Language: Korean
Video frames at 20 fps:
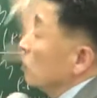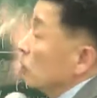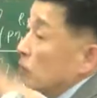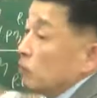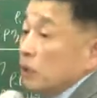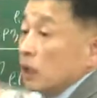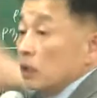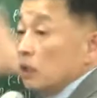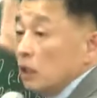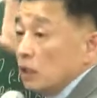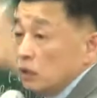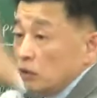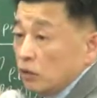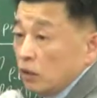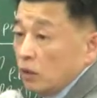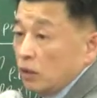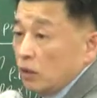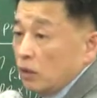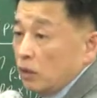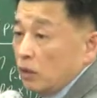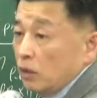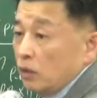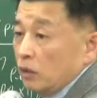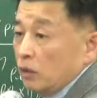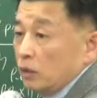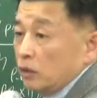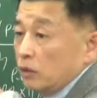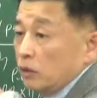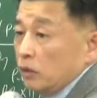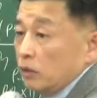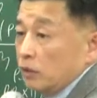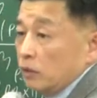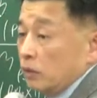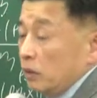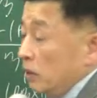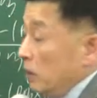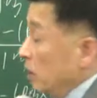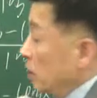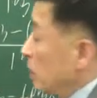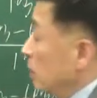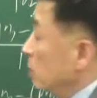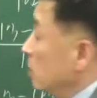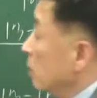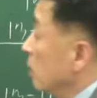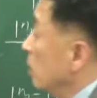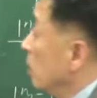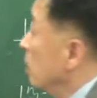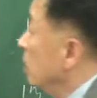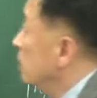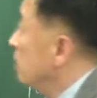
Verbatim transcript: 없다는 얘기죠. 그렇죠? 네, 그래서